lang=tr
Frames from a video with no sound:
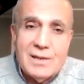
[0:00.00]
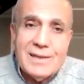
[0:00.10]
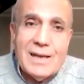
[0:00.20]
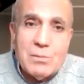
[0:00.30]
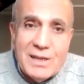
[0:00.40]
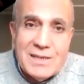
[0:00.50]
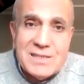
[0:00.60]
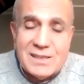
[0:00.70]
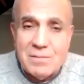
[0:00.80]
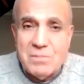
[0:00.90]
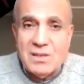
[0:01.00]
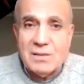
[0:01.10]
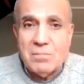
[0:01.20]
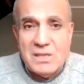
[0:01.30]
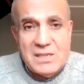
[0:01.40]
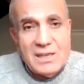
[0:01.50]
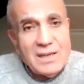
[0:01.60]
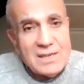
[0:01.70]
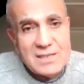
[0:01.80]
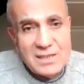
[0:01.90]
Yani bu gerçekten bir kadın başarı
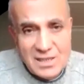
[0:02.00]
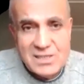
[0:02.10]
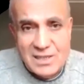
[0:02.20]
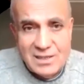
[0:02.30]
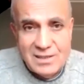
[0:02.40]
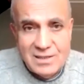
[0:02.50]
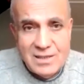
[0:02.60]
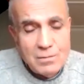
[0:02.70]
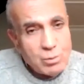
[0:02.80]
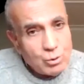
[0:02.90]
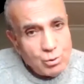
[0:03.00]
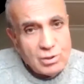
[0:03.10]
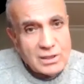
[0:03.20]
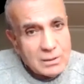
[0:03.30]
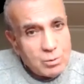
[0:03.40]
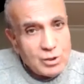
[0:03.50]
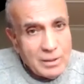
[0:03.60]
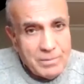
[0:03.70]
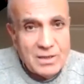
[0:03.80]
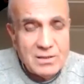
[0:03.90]
hikayesini yazacak. Bunu Türk kadını bunu
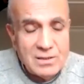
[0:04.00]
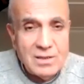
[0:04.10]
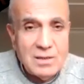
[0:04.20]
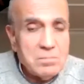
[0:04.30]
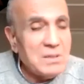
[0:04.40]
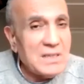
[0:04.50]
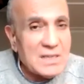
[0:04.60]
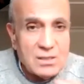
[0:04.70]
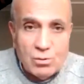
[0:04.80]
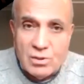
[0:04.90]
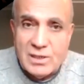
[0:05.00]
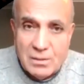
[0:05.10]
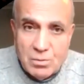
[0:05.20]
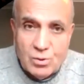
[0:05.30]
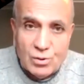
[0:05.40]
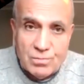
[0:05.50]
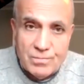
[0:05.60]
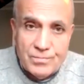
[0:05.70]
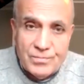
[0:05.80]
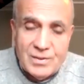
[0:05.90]
yapar. Binlerce de örneğini
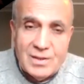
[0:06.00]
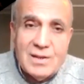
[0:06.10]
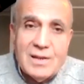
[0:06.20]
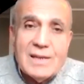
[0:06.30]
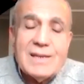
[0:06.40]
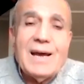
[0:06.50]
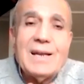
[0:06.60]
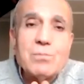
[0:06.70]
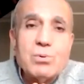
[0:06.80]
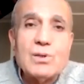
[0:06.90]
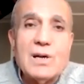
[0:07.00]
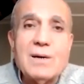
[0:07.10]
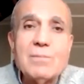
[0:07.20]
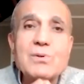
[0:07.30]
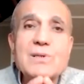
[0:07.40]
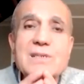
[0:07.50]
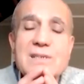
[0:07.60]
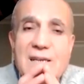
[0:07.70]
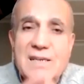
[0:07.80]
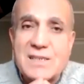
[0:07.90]
biliyorum. Yani burada bir
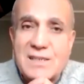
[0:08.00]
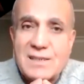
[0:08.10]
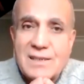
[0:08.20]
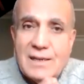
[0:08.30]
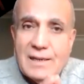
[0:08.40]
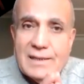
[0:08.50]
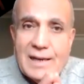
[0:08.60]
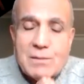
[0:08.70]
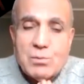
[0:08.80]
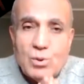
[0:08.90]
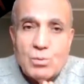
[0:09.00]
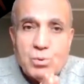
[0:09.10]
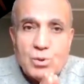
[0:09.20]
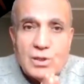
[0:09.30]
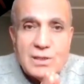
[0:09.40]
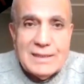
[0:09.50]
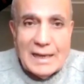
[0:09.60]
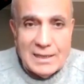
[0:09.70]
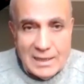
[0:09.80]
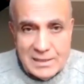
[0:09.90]
şey için yani bu bunu
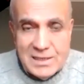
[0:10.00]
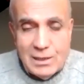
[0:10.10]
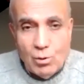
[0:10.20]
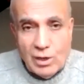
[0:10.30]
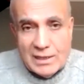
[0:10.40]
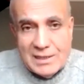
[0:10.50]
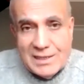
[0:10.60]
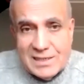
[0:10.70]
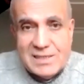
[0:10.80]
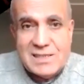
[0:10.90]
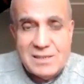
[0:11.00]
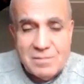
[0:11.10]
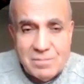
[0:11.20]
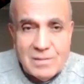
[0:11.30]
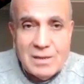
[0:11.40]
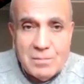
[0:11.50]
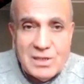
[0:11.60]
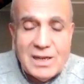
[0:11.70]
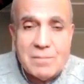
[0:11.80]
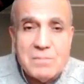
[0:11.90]
yani eşiyle olan ilişkisinin e,
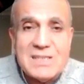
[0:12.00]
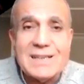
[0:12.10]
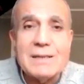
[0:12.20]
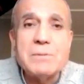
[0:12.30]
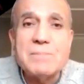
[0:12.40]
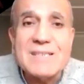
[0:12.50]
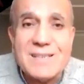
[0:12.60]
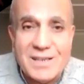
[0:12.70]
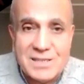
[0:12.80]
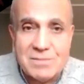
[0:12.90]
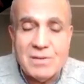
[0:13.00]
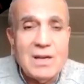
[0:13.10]
Bilge Hanım bir şekilde bitmesi lazım.